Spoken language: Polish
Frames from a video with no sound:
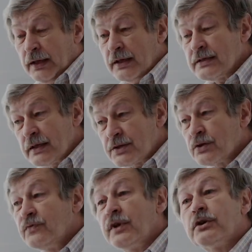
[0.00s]
I zależy
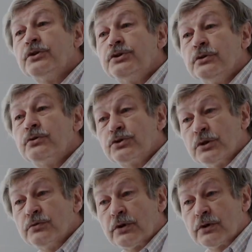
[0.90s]
od wielkości
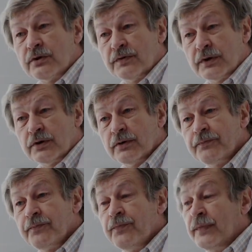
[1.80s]
gruczołu krokowego.
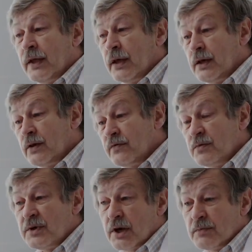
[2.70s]
E,
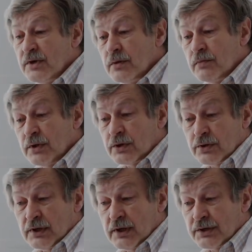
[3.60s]
wybieramy
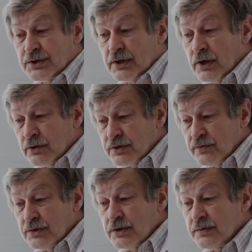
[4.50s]
metodę leczenia.
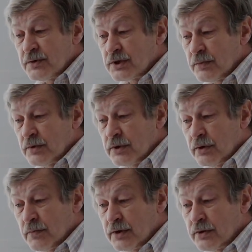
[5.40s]
Oczywiście zmierzamy
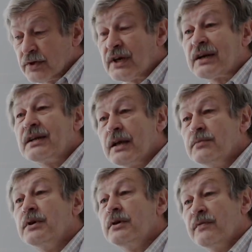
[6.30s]
do metod jak najmniej